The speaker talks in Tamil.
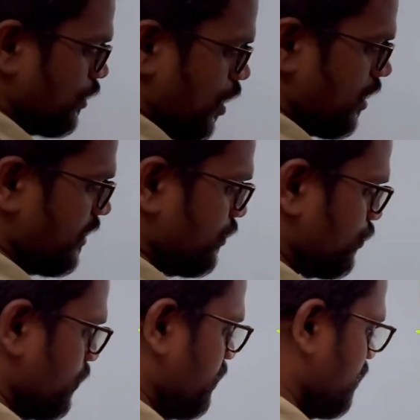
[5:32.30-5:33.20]
லாக்
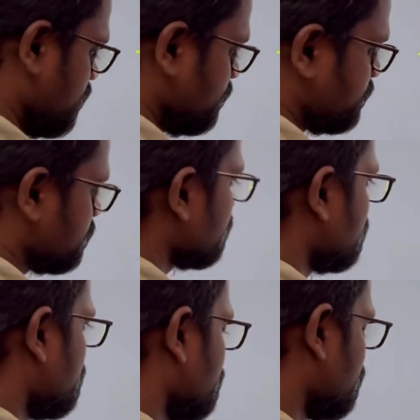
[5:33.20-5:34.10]
எடுத்தோம் அப்படின்னா
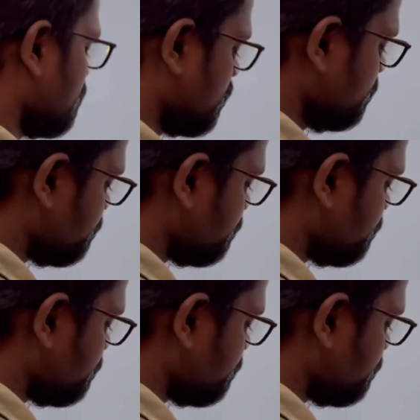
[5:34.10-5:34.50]
நமக்கு வந்து